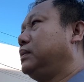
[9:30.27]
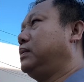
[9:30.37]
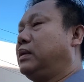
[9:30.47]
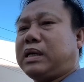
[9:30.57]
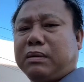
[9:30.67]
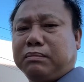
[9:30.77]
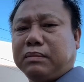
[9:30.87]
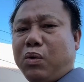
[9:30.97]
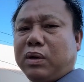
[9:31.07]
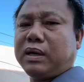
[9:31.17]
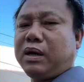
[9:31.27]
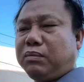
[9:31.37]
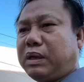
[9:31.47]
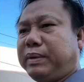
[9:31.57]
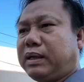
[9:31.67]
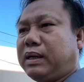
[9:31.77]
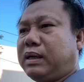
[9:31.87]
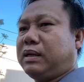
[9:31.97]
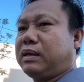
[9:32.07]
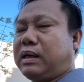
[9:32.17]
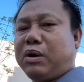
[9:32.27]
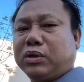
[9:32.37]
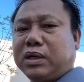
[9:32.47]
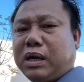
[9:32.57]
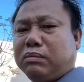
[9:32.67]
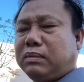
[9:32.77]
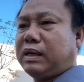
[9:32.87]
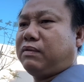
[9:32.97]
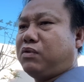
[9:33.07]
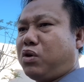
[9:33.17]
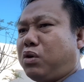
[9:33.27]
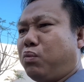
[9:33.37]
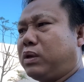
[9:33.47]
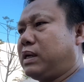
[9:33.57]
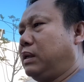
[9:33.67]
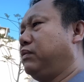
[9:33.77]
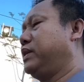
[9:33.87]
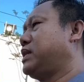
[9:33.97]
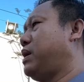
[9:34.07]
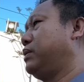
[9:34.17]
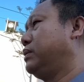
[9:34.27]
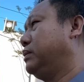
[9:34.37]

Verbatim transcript: thì trong bốn cái đó chúng ta biết là cái đầu tư công là vô cùng quan trọng là vì sao